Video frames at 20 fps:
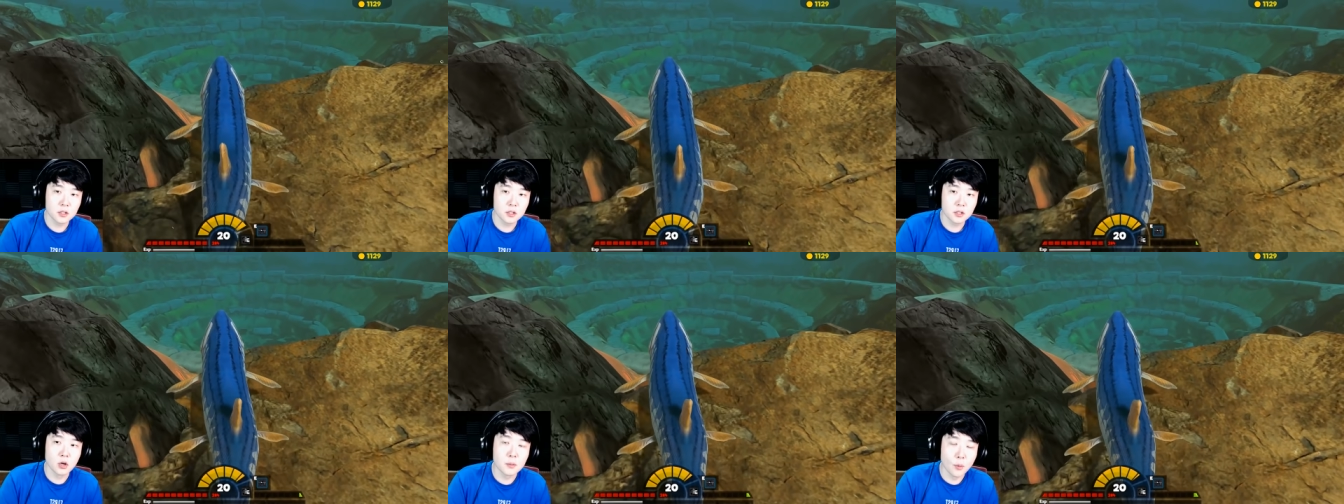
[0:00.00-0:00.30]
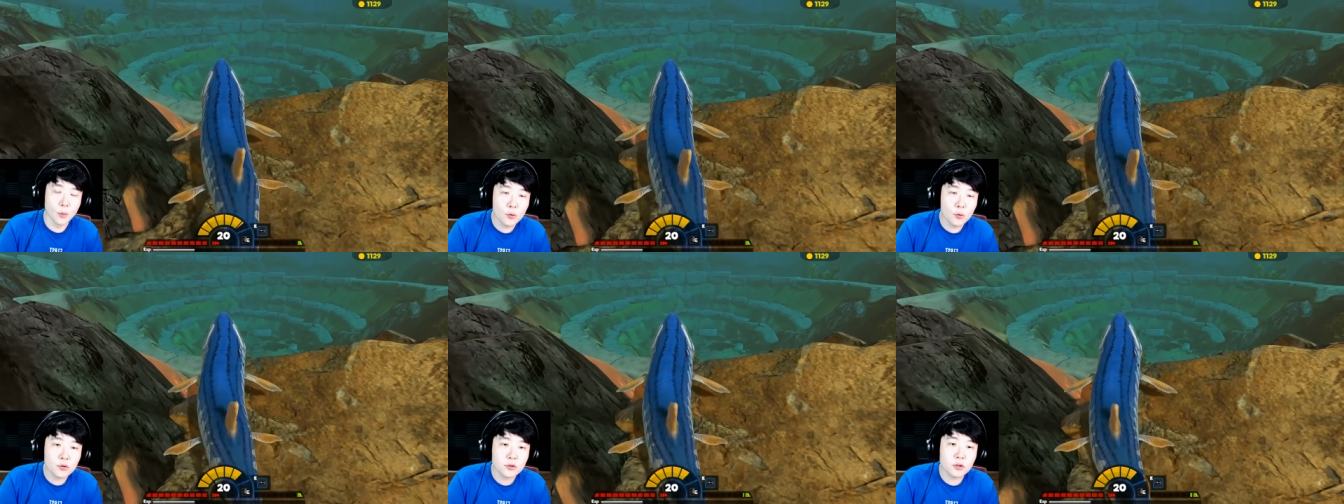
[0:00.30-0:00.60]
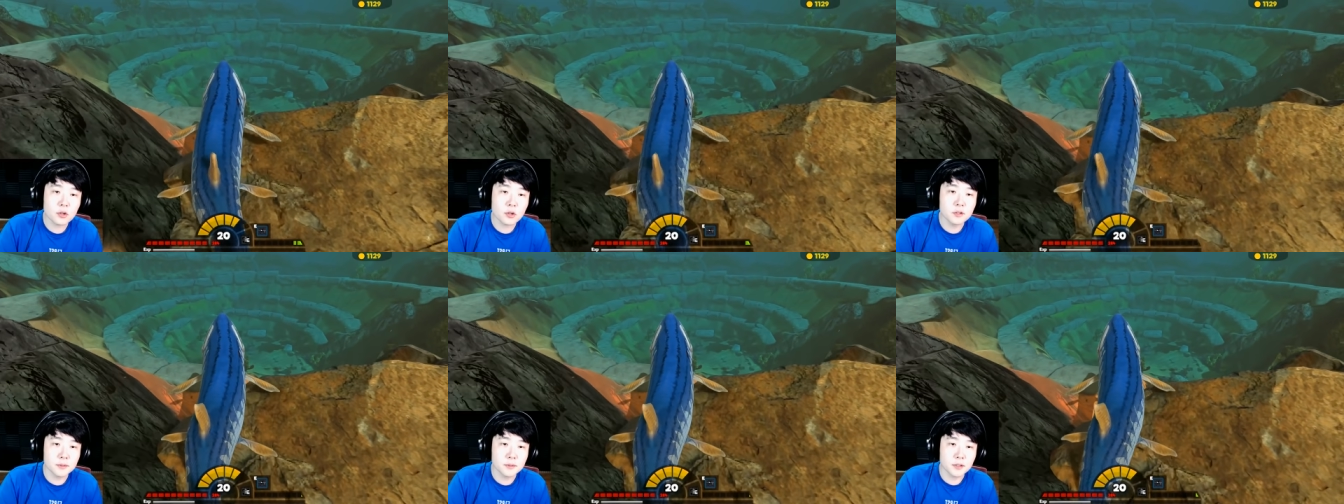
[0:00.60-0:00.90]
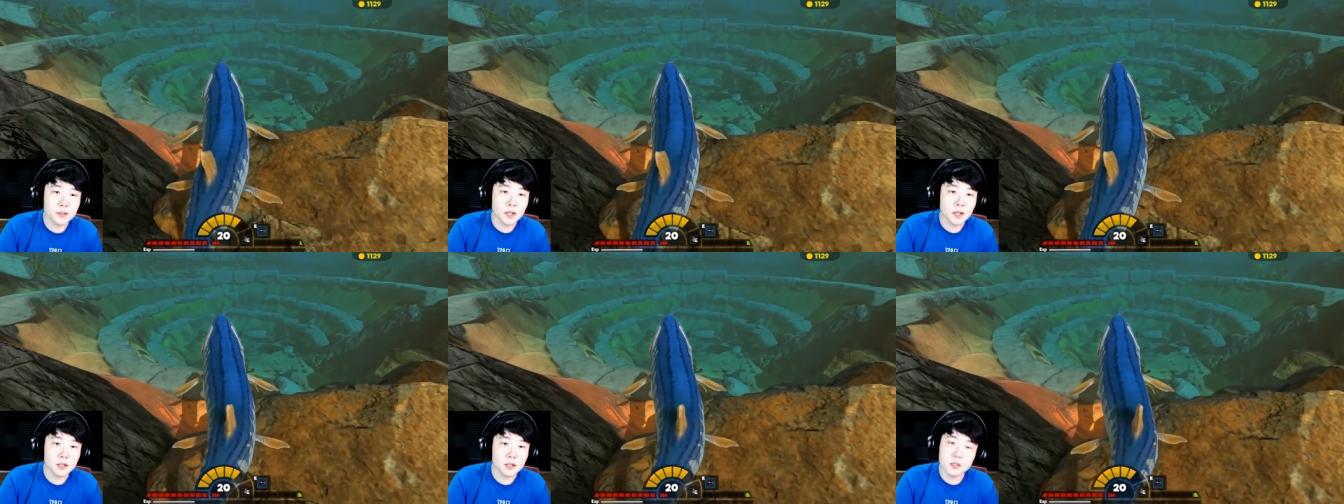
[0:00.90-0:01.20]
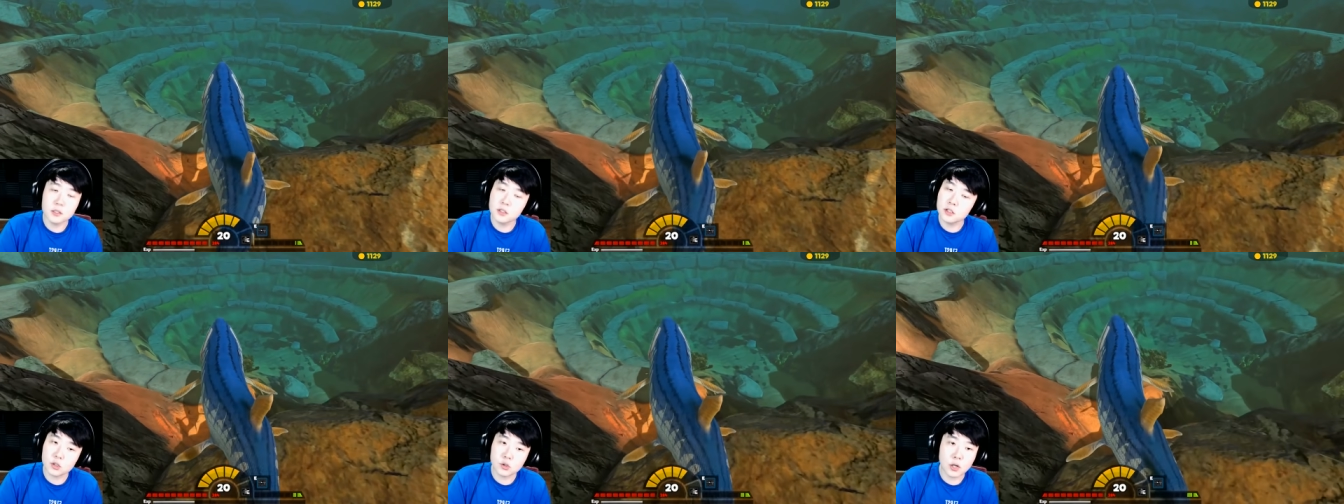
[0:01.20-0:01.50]
이 거의
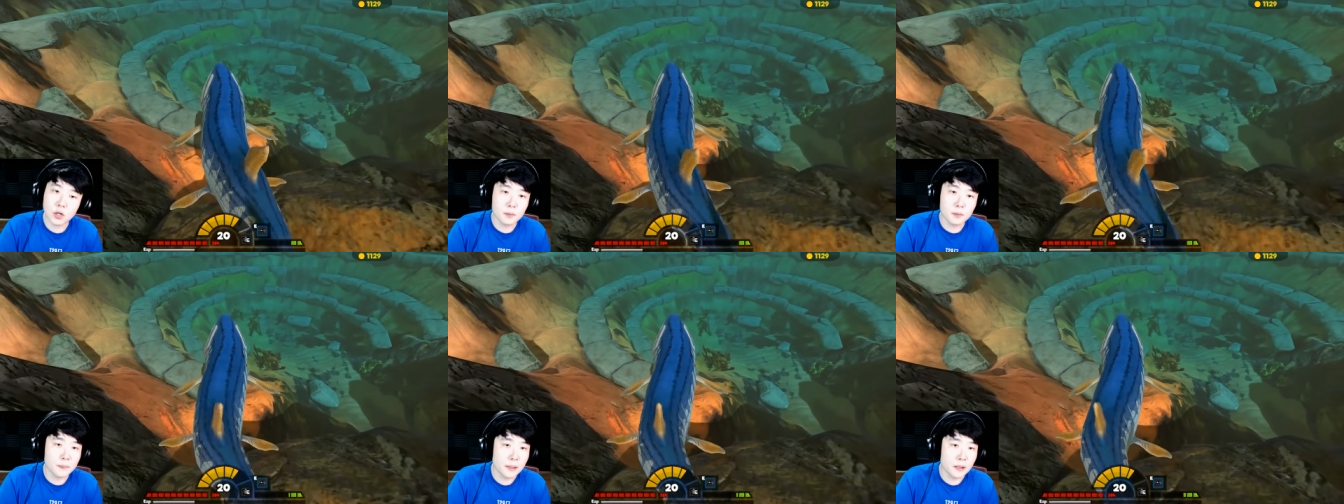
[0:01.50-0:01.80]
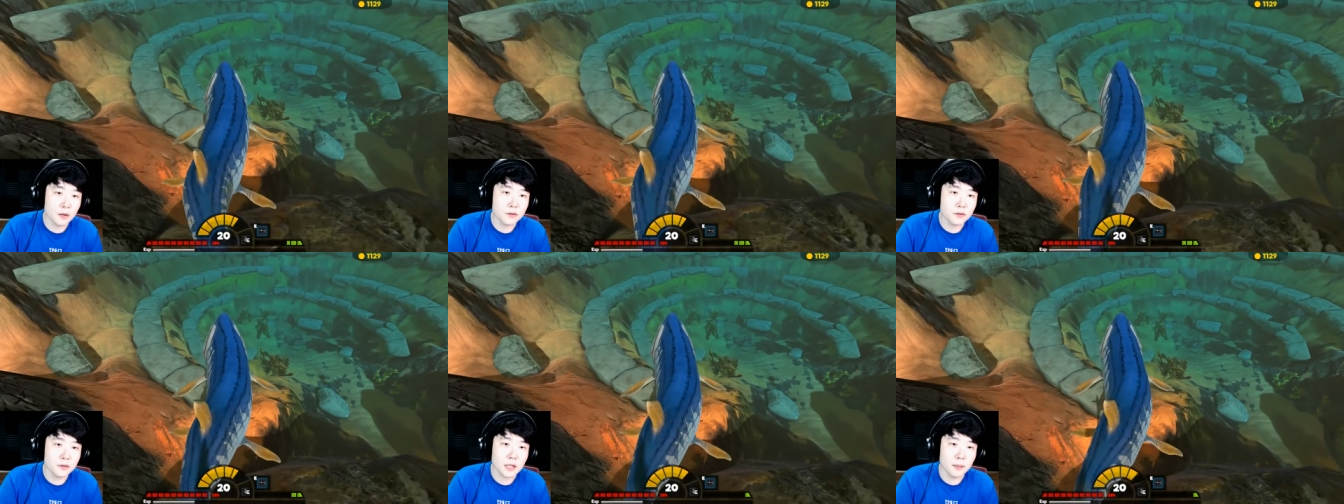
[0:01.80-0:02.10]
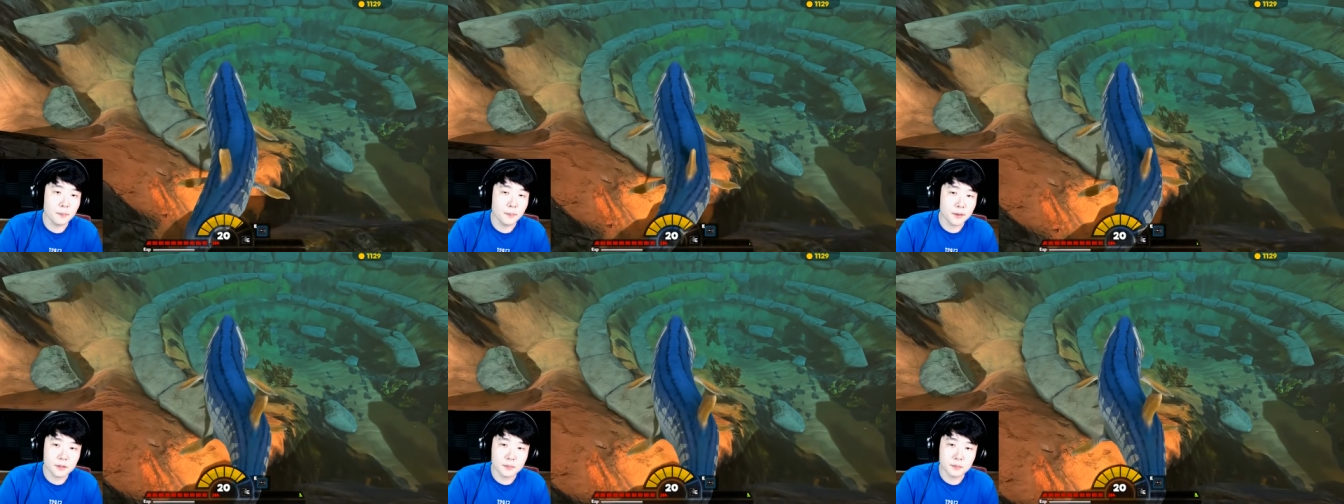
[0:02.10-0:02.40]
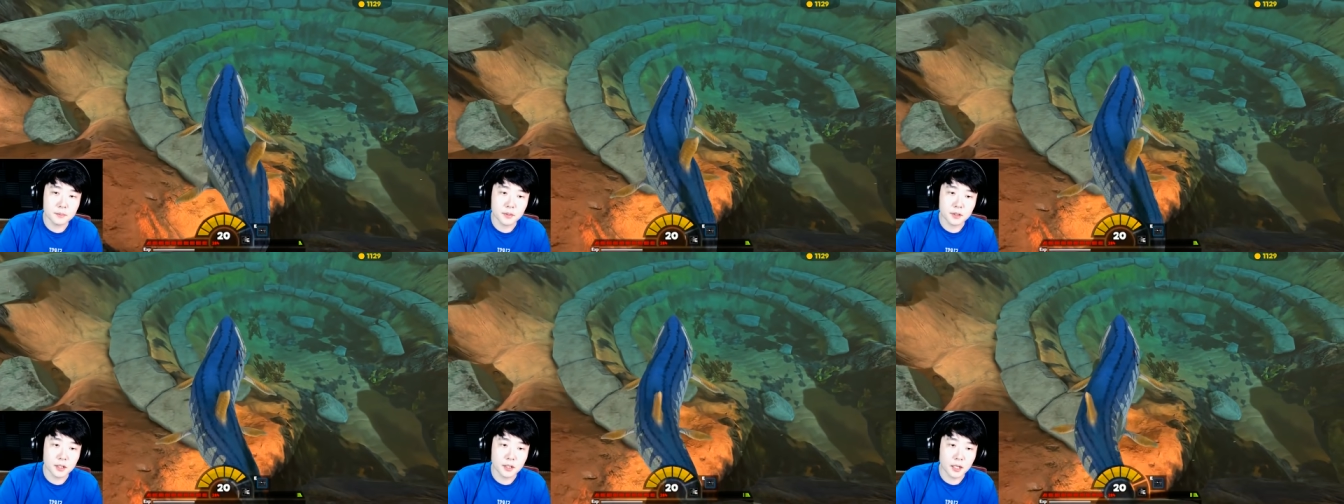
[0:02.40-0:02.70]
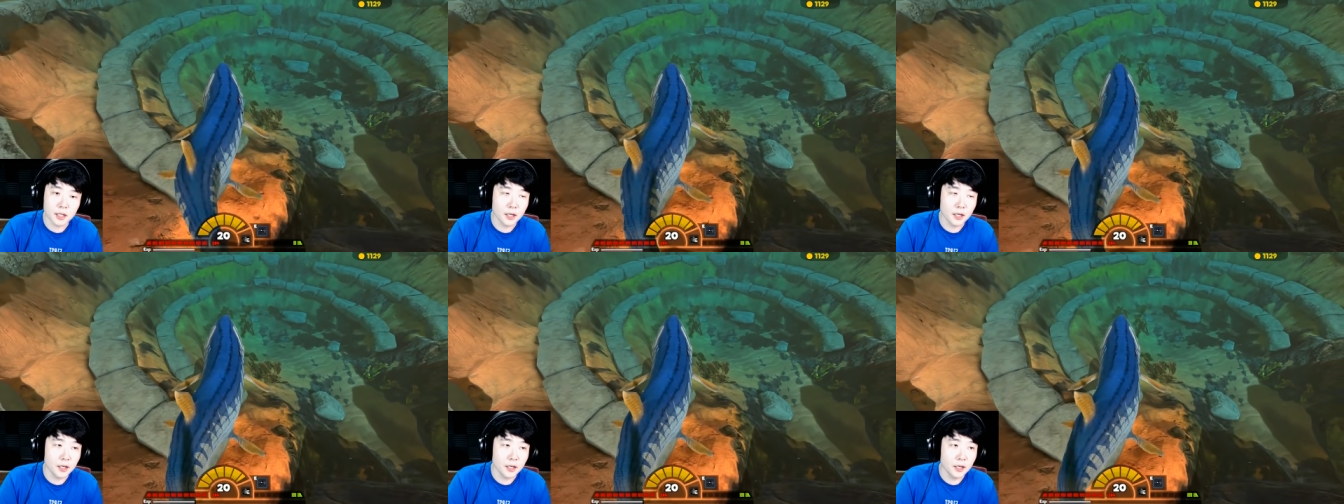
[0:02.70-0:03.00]
몬스터급인데 이런 식으로 하면 밸런스 안
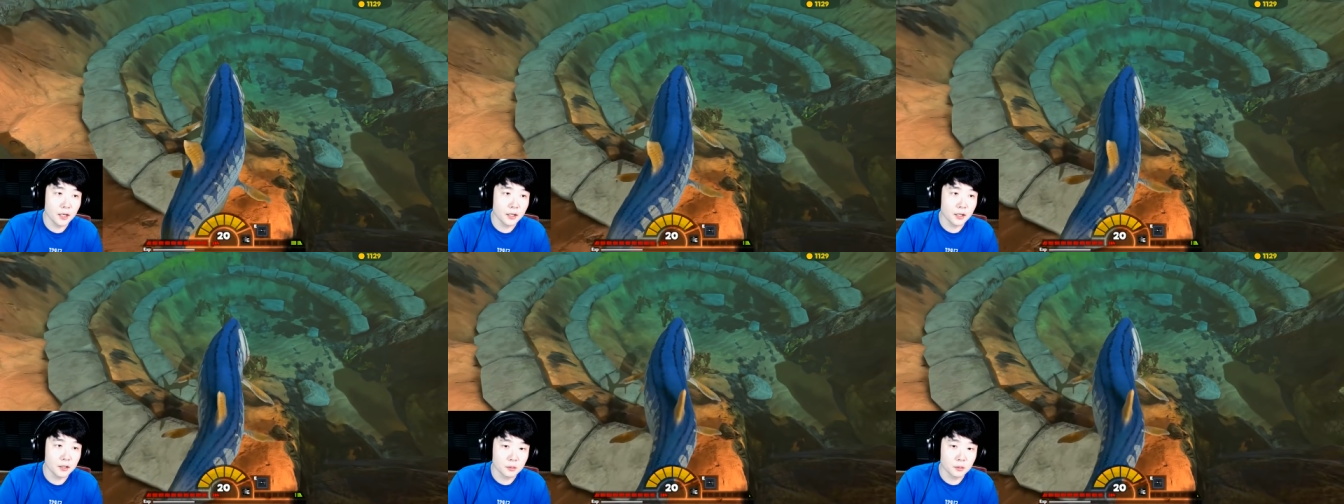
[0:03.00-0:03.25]
맞습니다